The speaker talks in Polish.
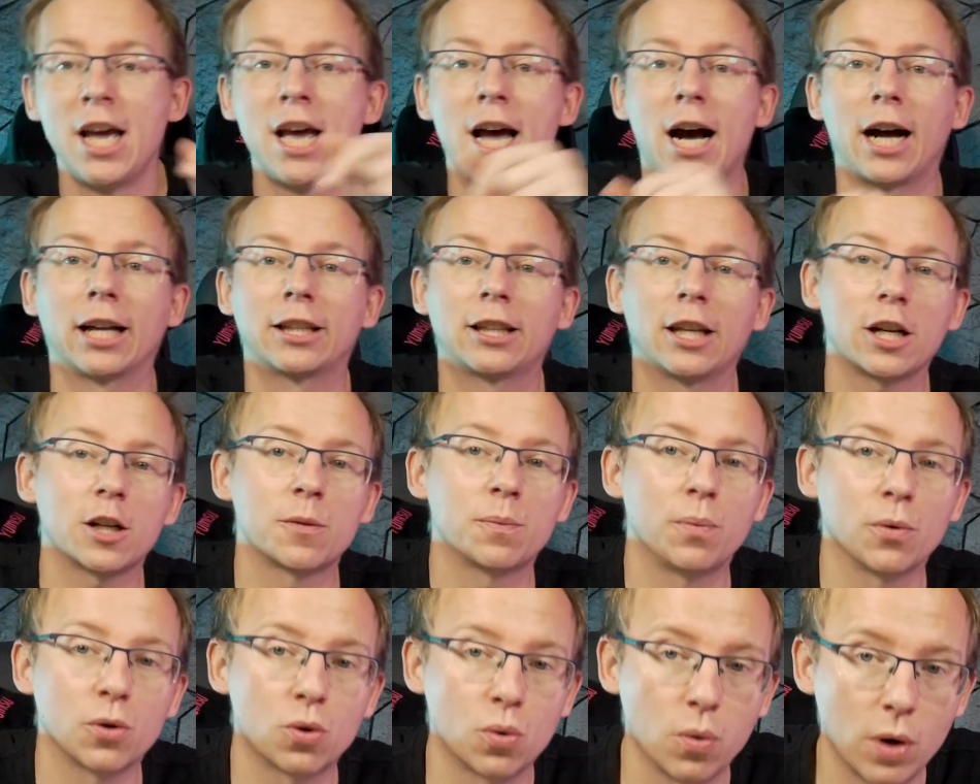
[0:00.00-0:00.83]
a teraz
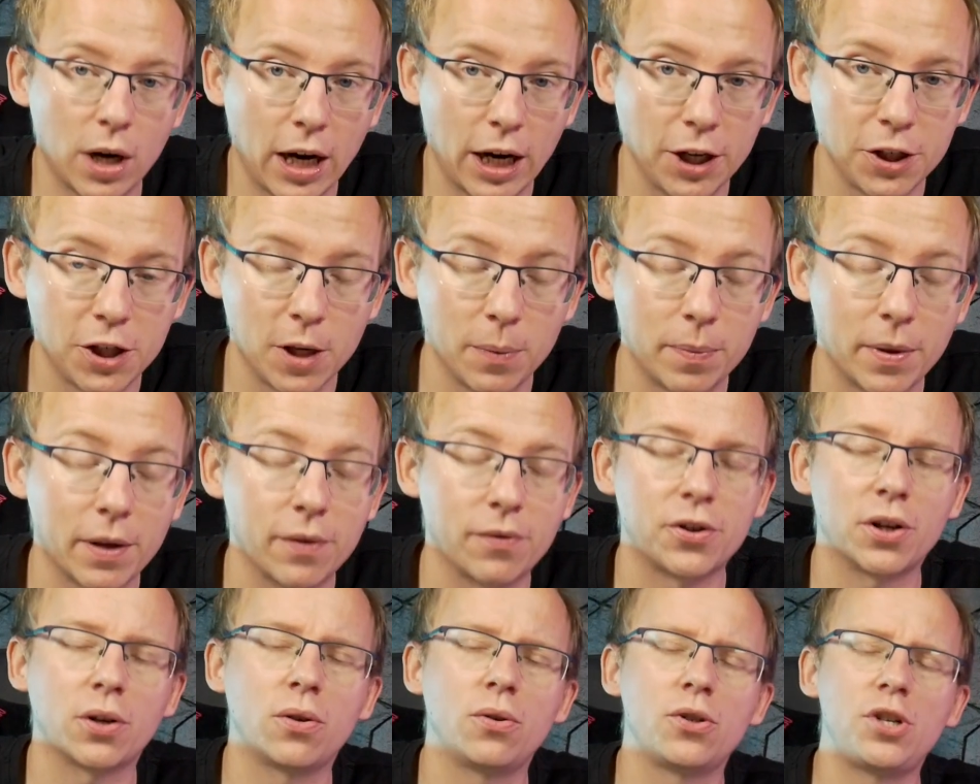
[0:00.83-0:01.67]
posłuchajcie
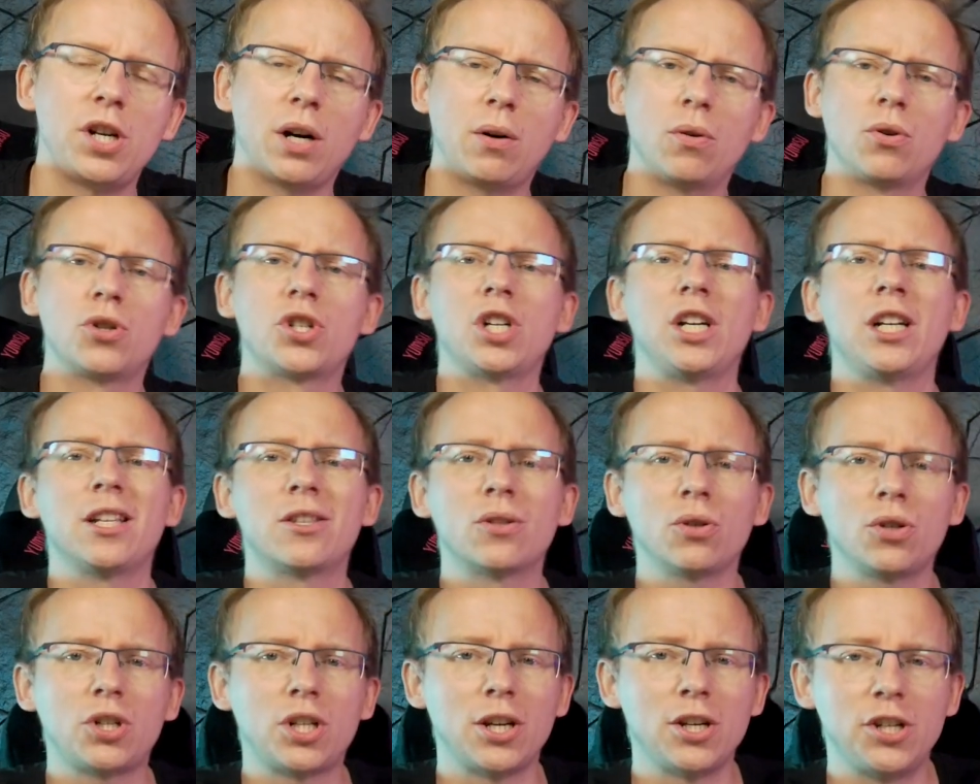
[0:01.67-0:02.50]
pierwszego działu, czyli
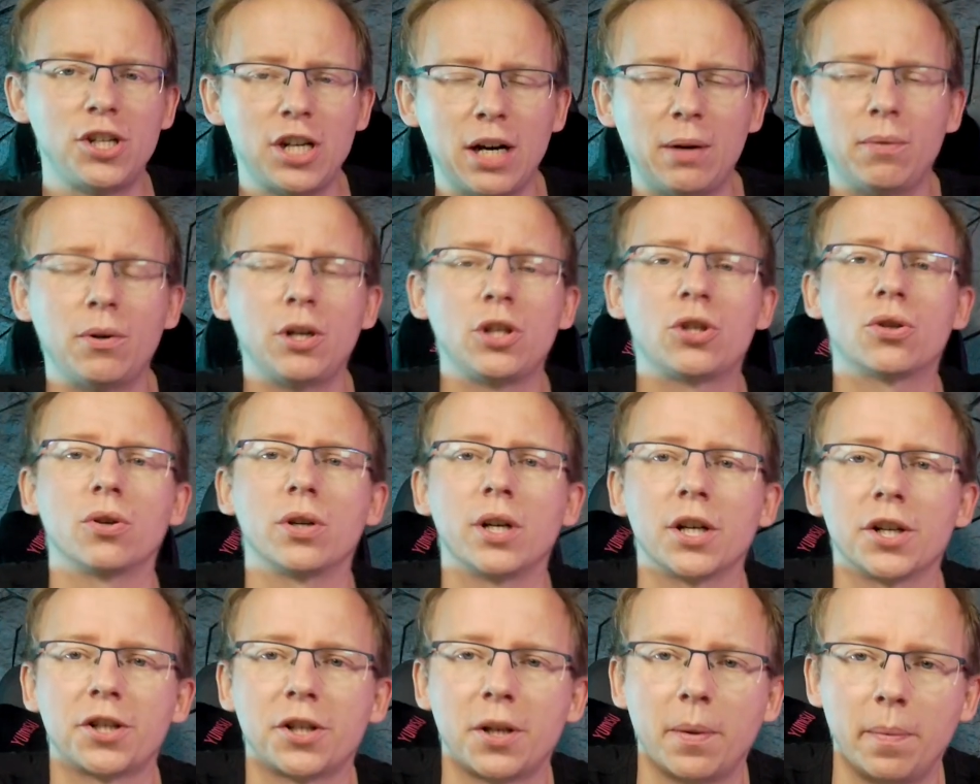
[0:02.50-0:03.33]
co się działo i co
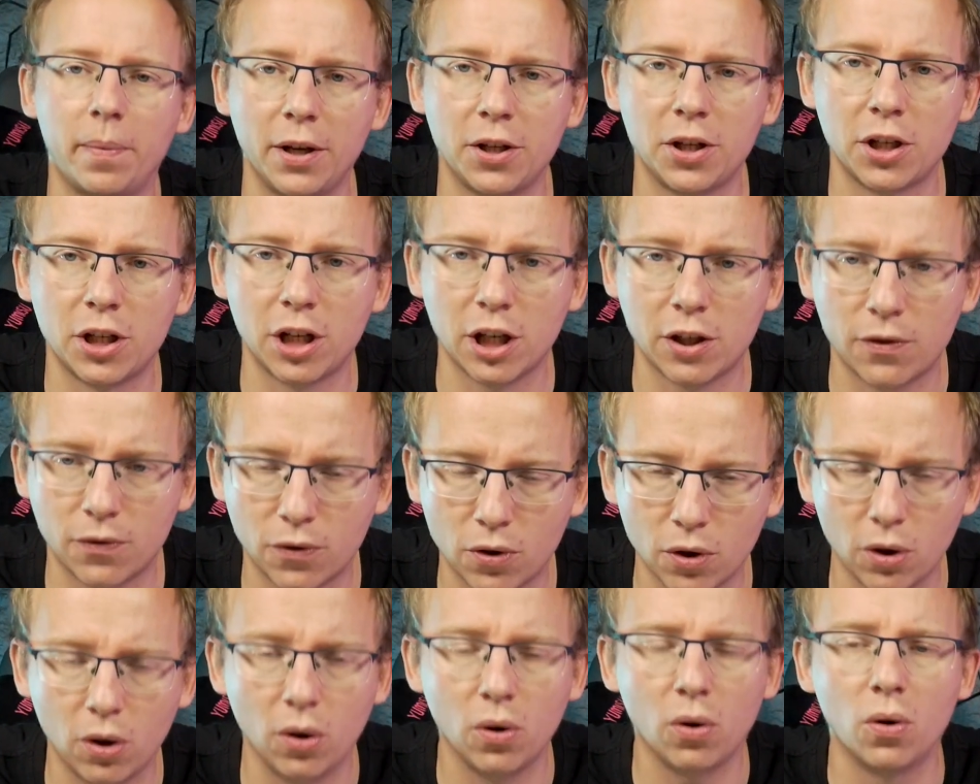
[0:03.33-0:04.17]
jeszcze będzie dziać w
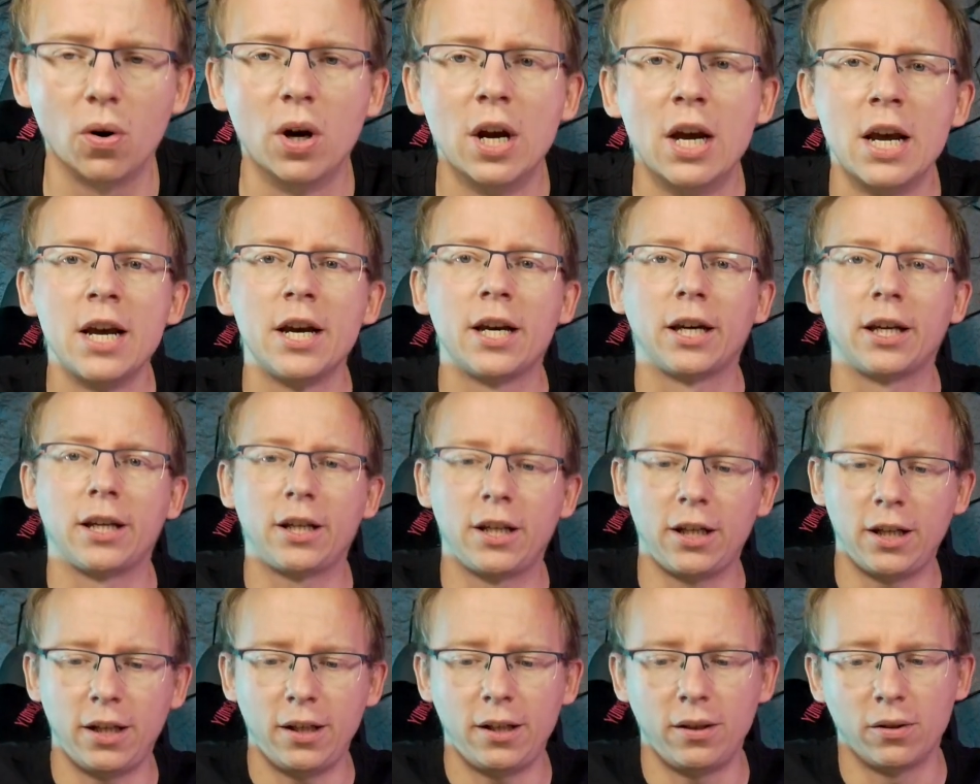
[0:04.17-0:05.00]
trolu
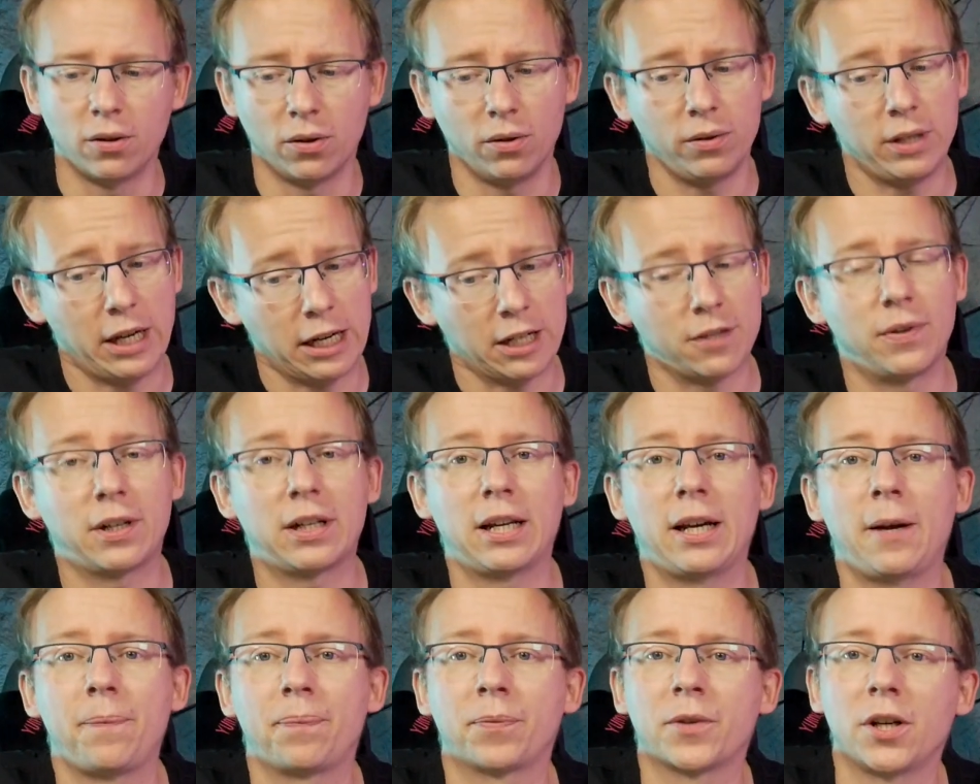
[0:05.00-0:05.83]
i no jak
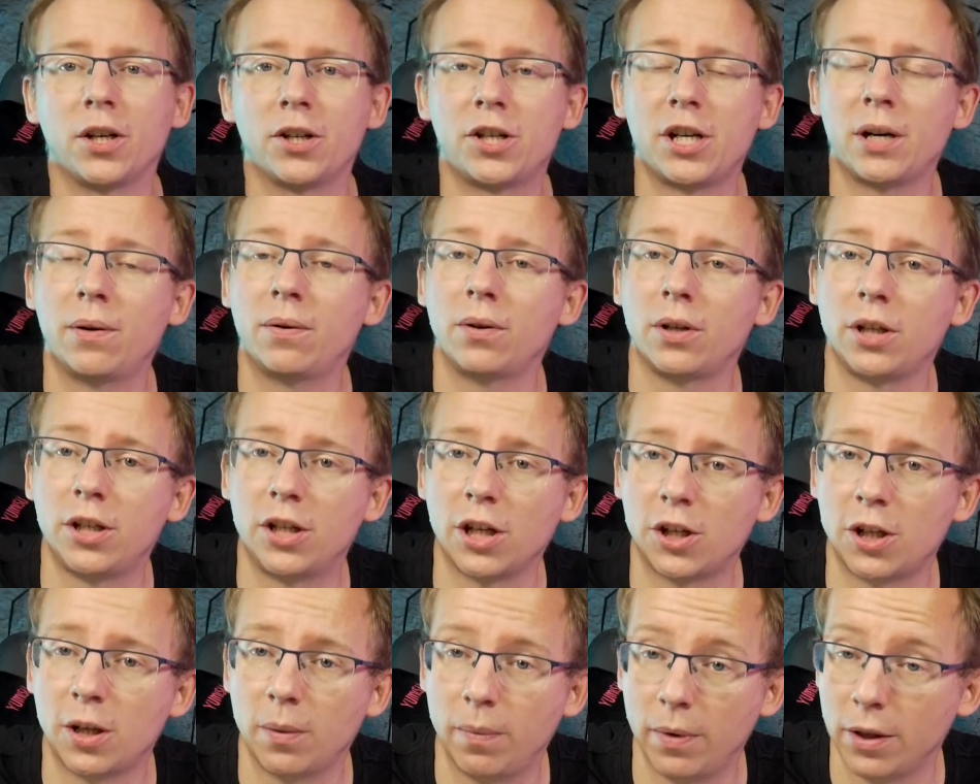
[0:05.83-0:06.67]
zwykle działo i
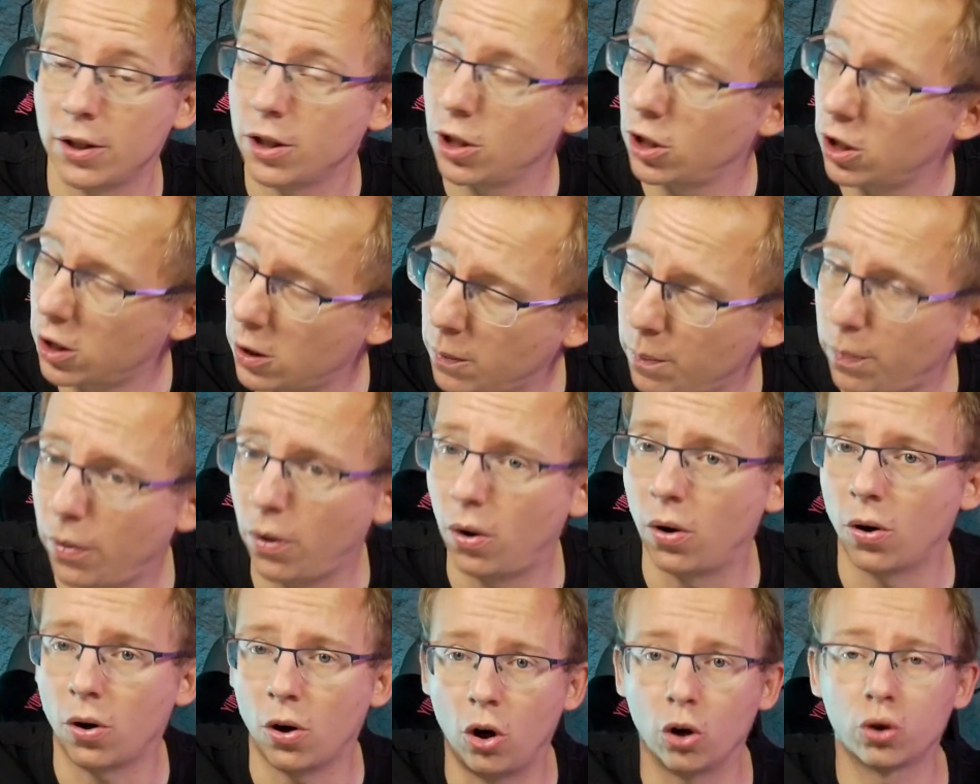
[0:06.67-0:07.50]
dziać się będzie
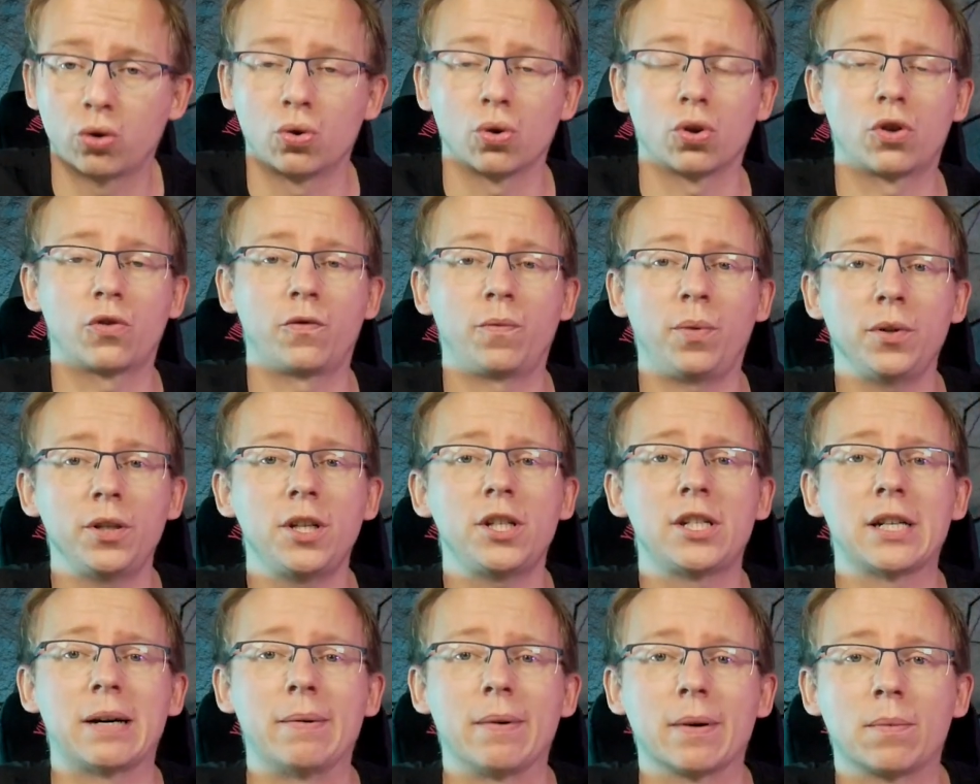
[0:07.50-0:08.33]
sporo. Otóż w
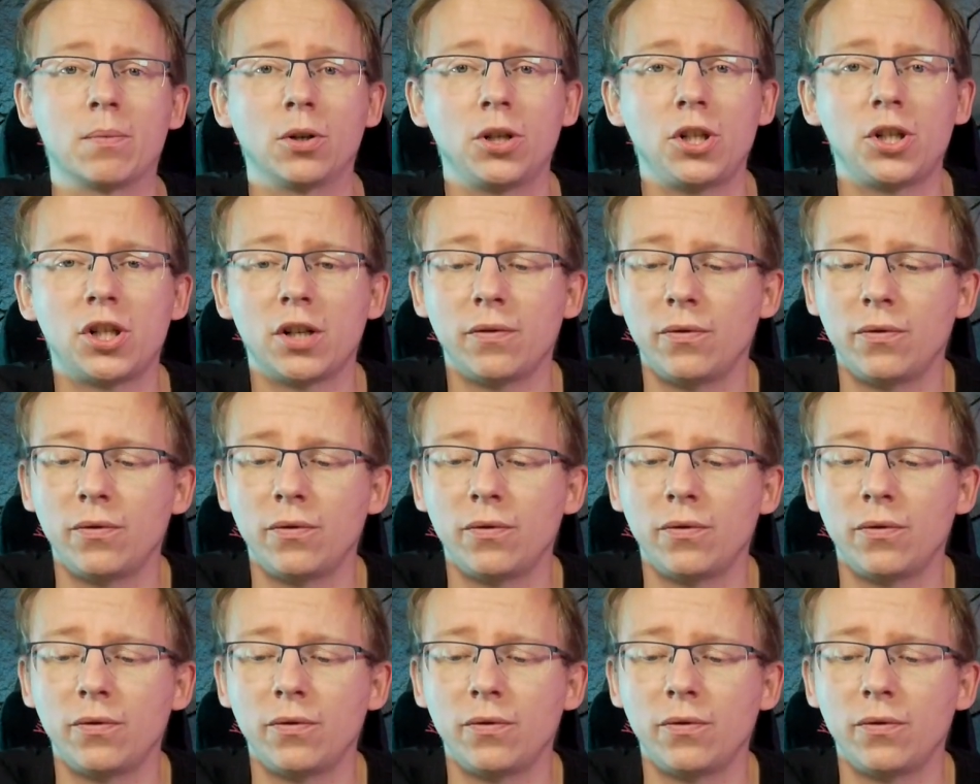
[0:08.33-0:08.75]
poniedziałek mogliście